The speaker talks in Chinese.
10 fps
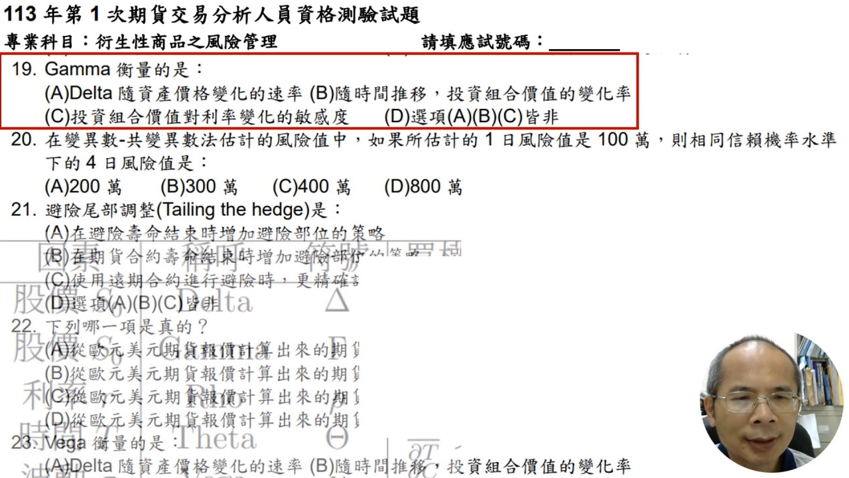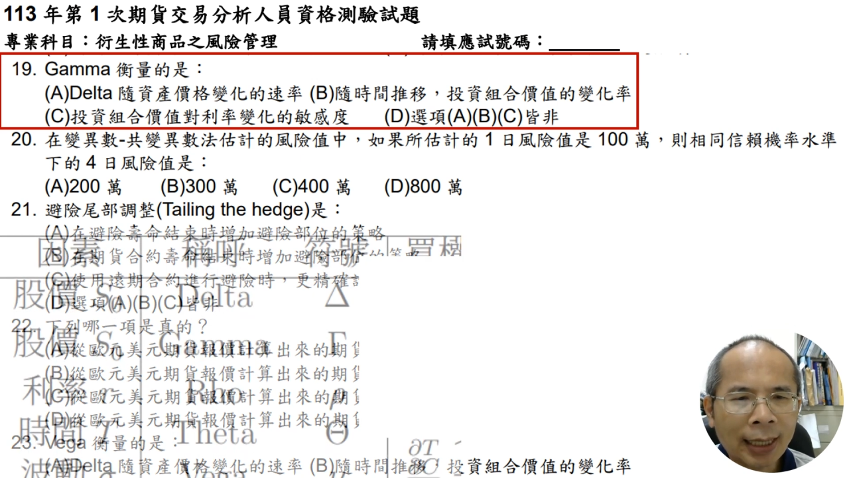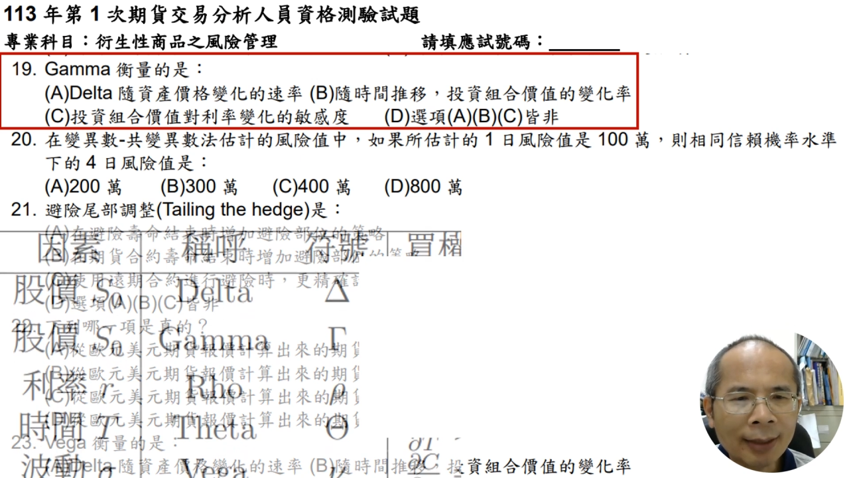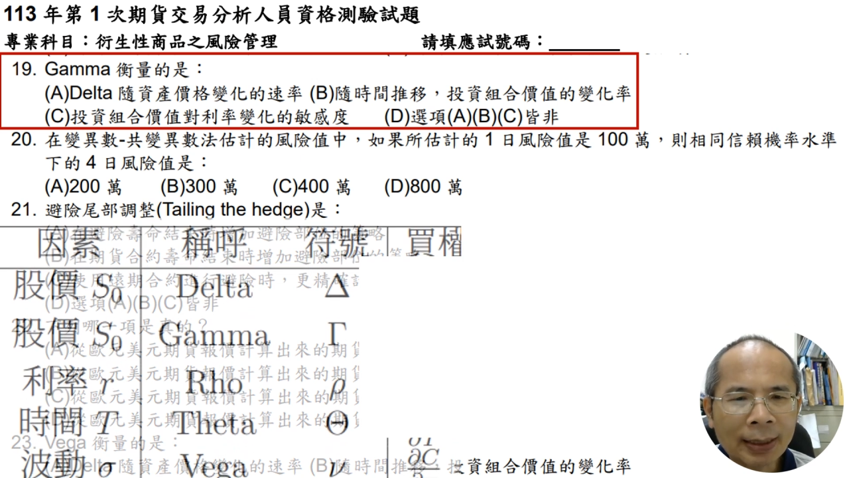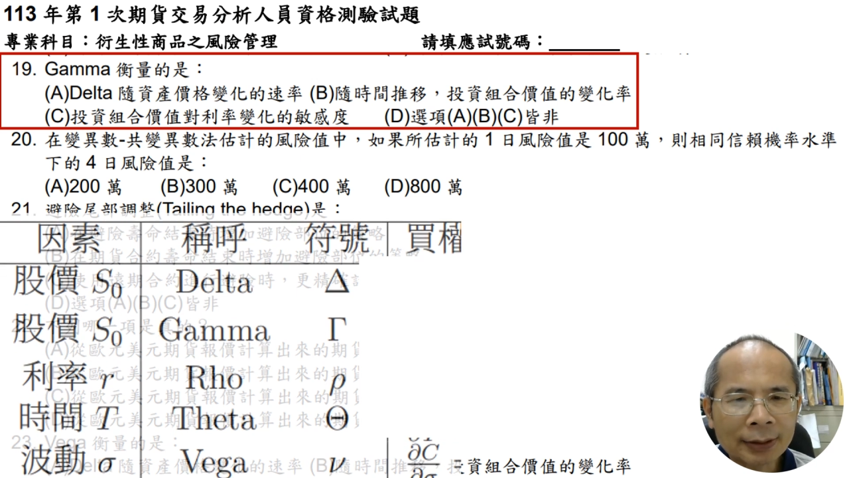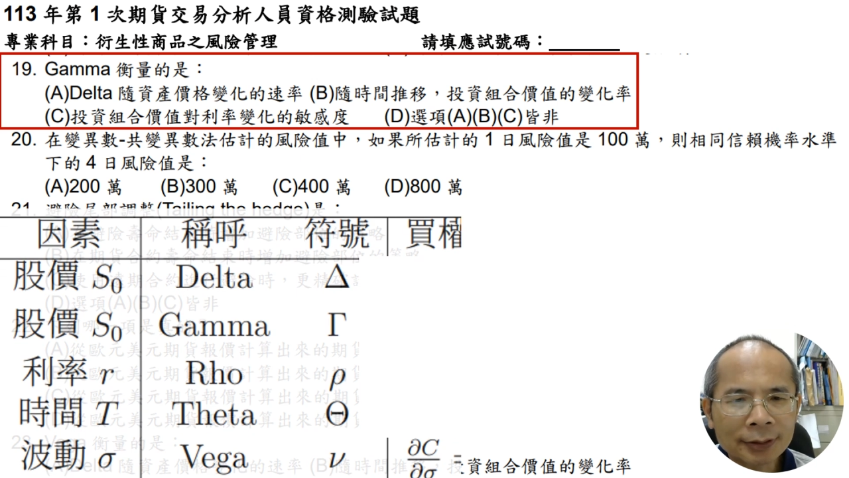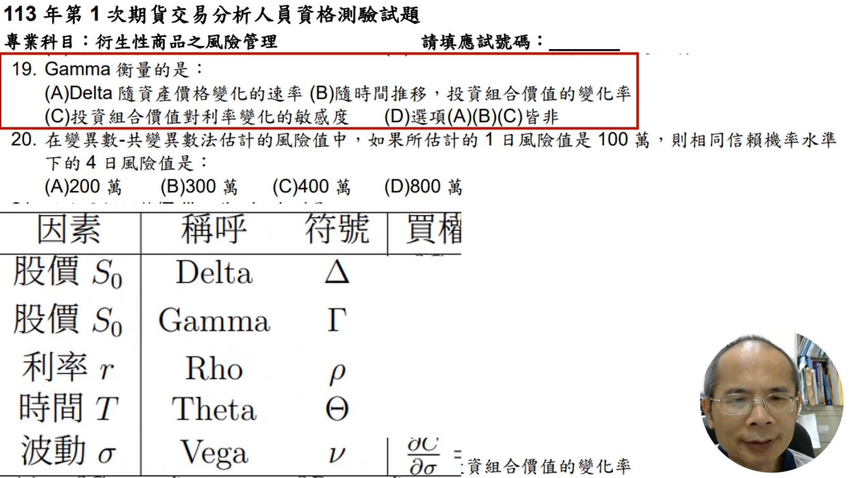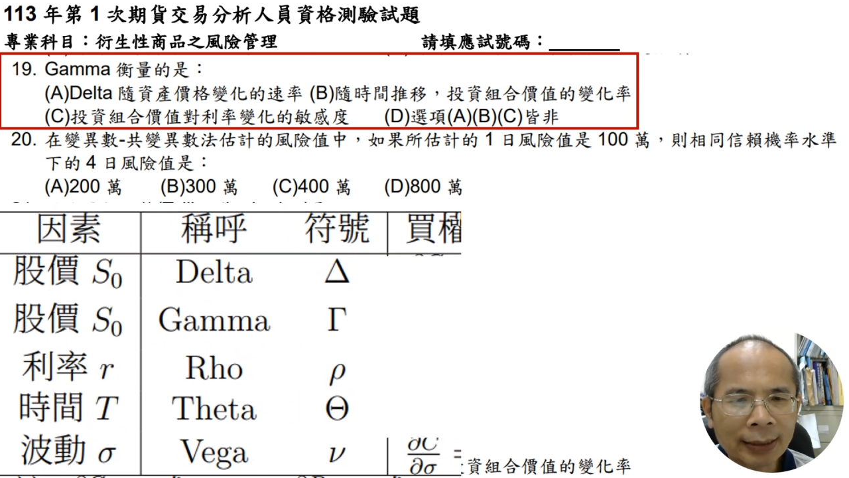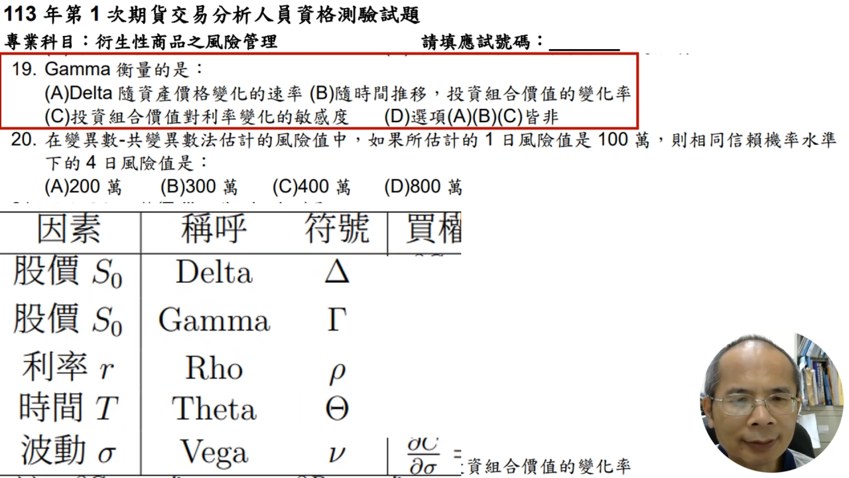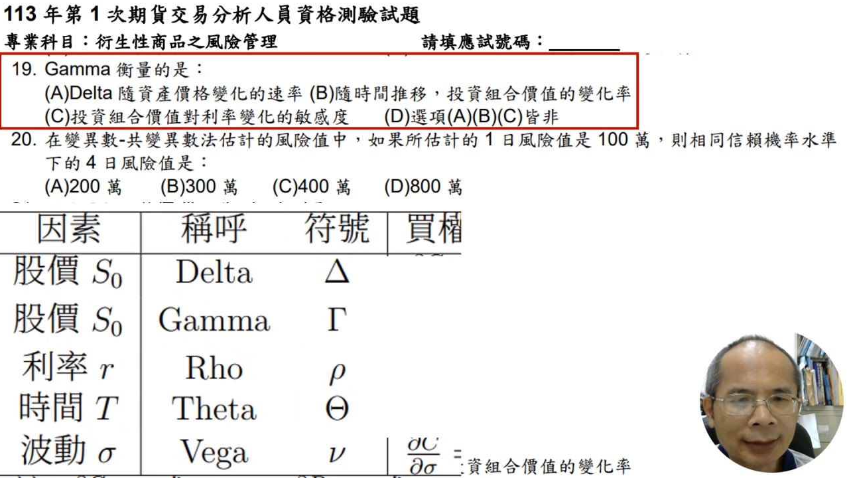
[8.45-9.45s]
伽马就
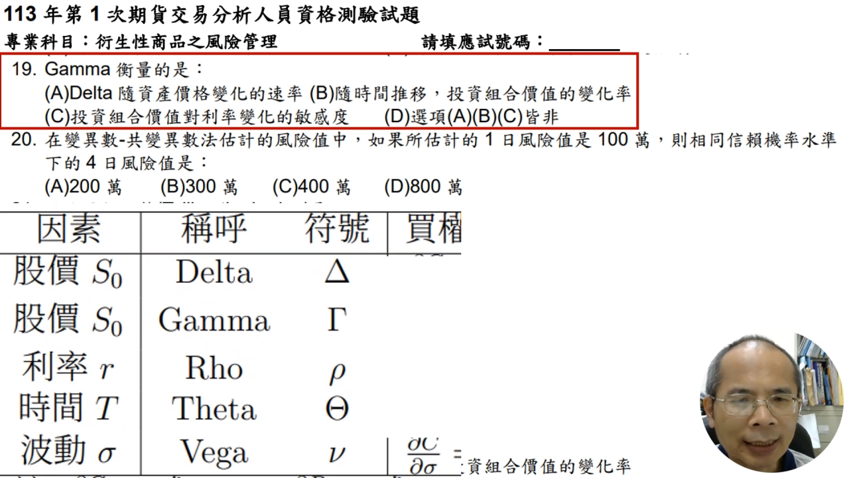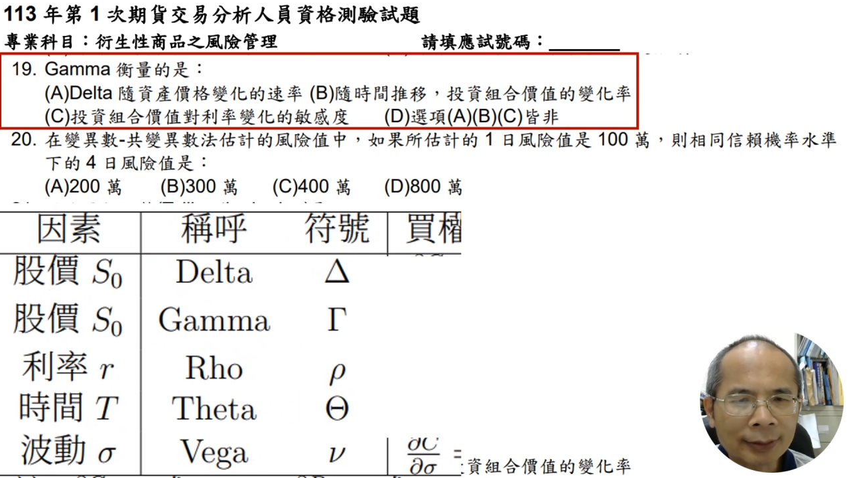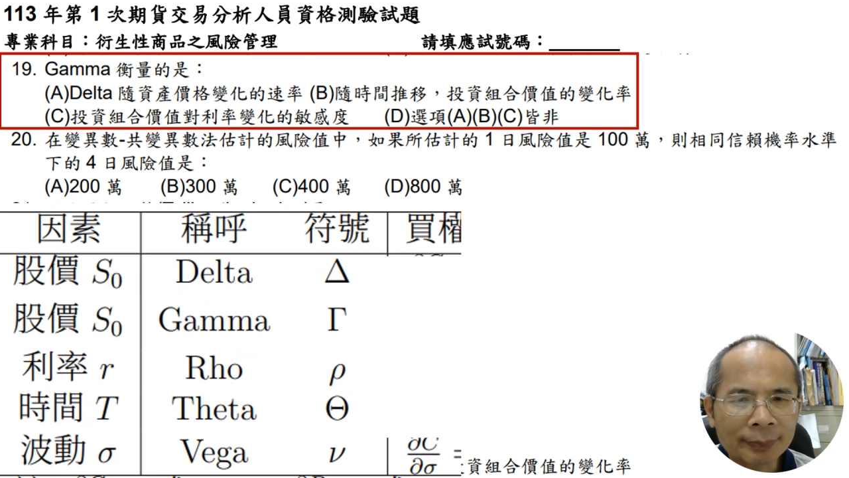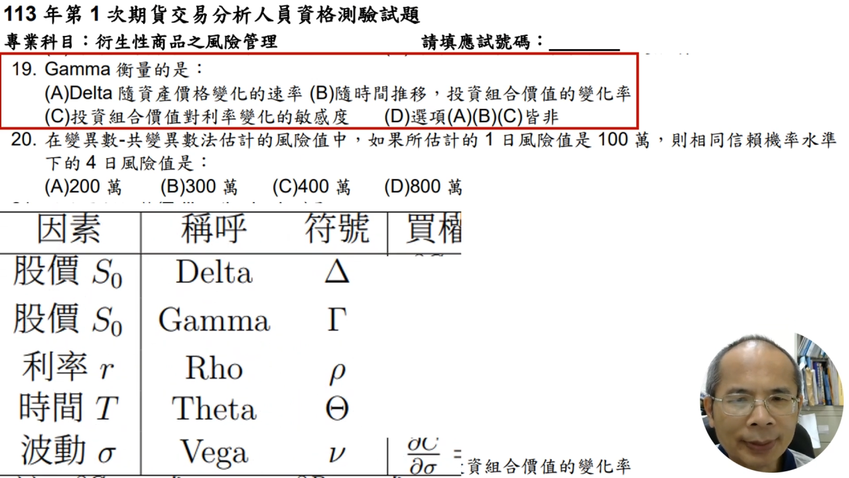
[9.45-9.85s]
是德尔塔的